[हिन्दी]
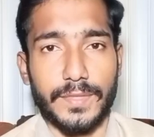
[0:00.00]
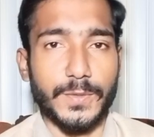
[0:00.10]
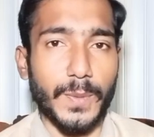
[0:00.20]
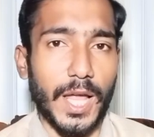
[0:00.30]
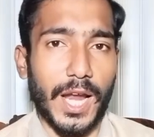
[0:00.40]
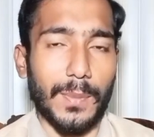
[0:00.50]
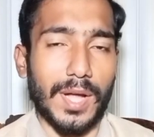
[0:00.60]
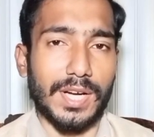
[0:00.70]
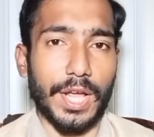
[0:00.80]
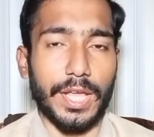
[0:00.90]

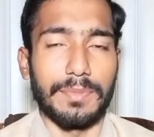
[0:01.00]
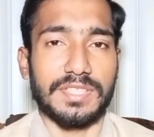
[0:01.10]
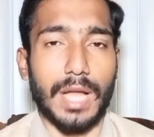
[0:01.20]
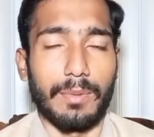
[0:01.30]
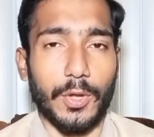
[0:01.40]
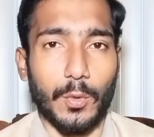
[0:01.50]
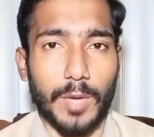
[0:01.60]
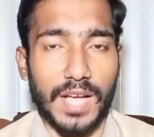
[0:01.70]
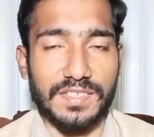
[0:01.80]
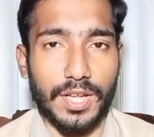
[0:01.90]
बिस्मिल्लाम असलम
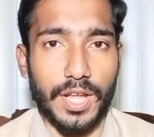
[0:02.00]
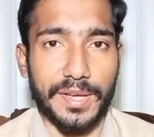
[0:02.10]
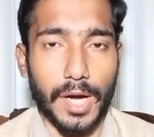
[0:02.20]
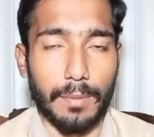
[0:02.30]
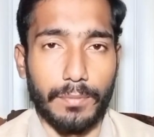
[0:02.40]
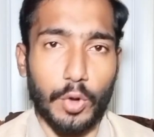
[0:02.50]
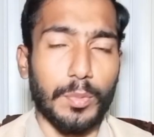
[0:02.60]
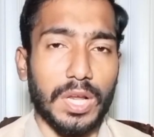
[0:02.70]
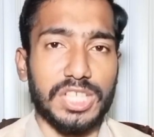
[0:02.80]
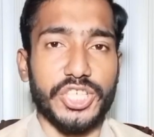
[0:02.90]
नाजरीन कराम मैं
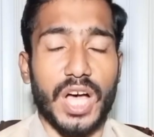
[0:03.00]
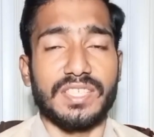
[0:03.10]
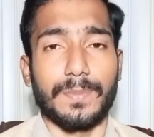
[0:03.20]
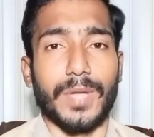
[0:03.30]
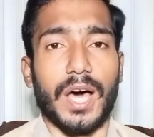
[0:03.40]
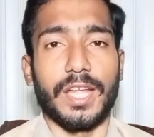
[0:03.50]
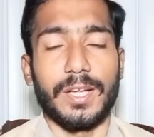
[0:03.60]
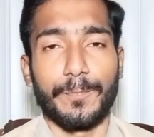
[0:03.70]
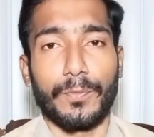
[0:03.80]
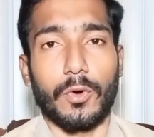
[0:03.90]
हूं मलिक शाह
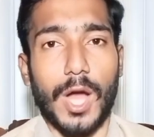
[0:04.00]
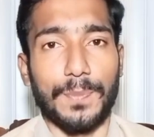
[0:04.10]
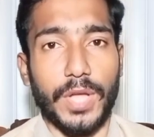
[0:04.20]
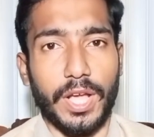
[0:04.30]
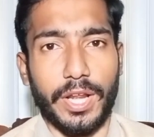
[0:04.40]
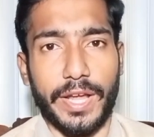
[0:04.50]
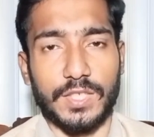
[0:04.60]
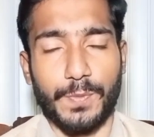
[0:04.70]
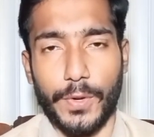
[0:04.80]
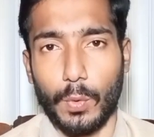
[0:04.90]
तारिक और आप देख रहे
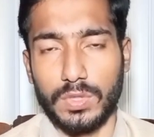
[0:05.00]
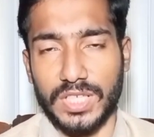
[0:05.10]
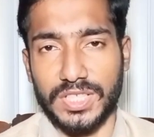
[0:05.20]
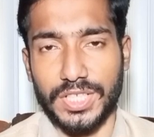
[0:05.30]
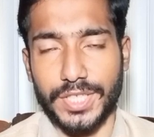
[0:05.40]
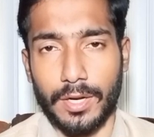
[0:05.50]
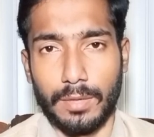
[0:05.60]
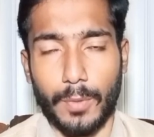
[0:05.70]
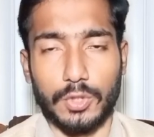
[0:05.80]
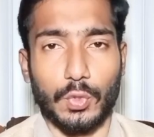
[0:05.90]
हैं एसपी न्यूज एच
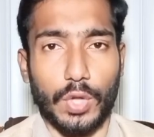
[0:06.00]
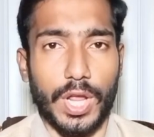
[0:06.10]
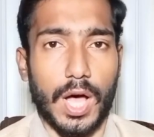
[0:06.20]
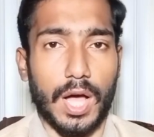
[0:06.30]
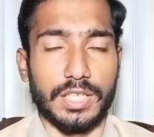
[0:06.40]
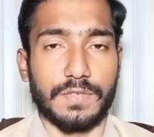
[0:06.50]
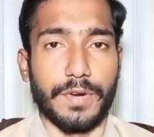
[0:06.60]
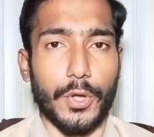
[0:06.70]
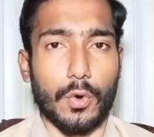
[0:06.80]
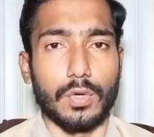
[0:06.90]
चैनल बहुत शुक्रिया इस
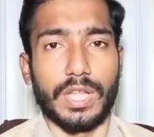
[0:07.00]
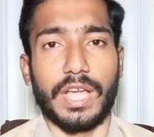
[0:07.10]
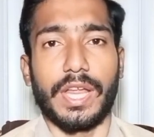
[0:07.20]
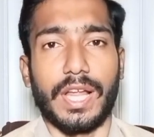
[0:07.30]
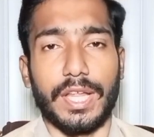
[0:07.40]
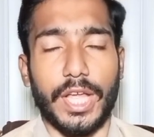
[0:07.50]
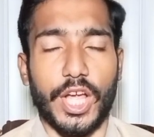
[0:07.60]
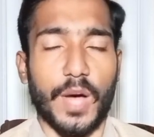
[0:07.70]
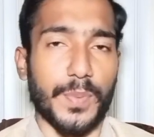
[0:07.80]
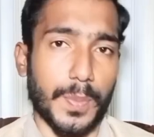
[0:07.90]
वीडियो को देखने के
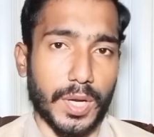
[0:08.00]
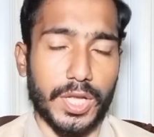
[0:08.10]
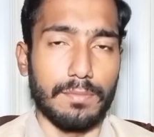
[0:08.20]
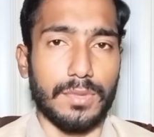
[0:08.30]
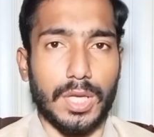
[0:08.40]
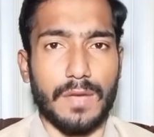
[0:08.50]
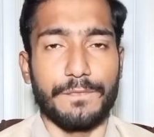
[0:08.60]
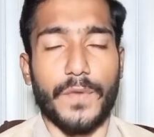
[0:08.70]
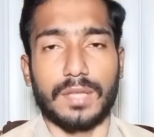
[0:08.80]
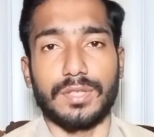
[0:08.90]
लिए आपने अपना कीमती
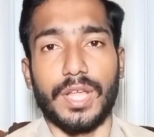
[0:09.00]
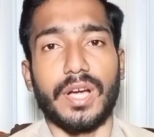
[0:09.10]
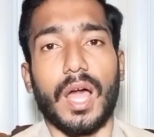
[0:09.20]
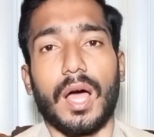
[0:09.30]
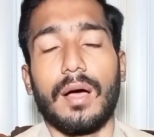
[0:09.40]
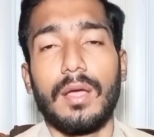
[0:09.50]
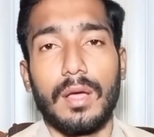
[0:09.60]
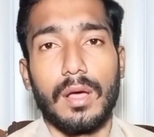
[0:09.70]
वक्त निकाला